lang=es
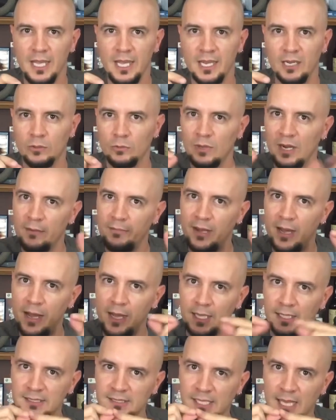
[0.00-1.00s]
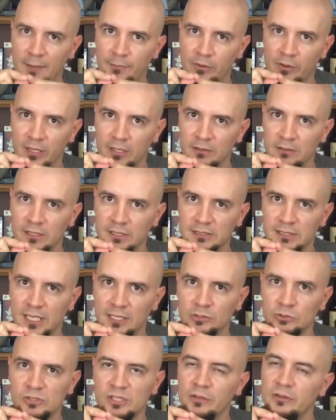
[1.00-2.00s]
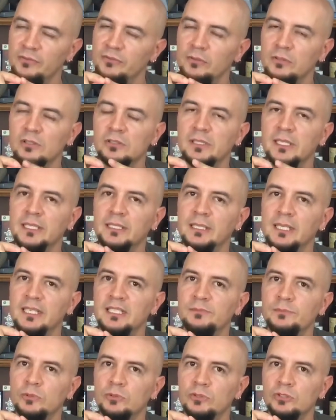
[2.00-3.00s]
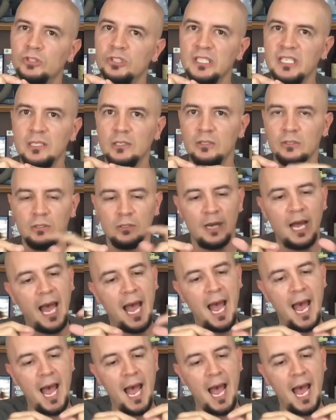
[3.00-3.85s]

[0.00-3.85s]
el cual vas a poder conectar tus audífonos de 3.5